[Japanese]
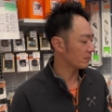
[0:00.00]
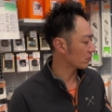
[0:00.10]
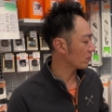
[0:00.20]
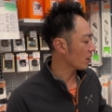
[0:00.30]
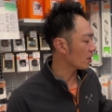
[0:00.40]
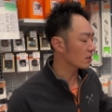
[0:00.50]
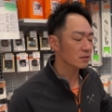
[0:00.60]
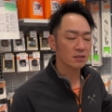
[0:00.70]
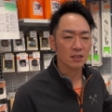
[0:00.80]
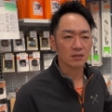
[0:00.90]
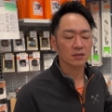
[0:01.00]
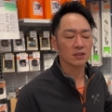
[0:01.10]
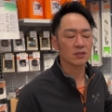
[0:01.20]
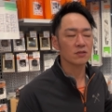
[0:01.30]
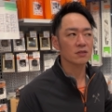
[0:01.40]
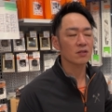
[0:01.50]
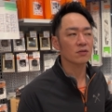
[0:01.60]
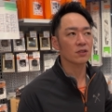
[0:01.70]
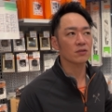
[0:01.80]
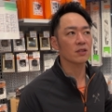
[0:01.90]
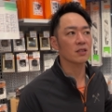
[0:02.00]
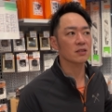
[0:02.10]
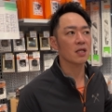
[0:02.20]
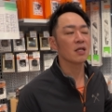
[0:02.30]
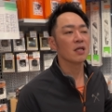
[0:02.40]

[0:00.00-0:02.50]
まあ、これ排ガス規制いちきゅうさんの時にクリアして、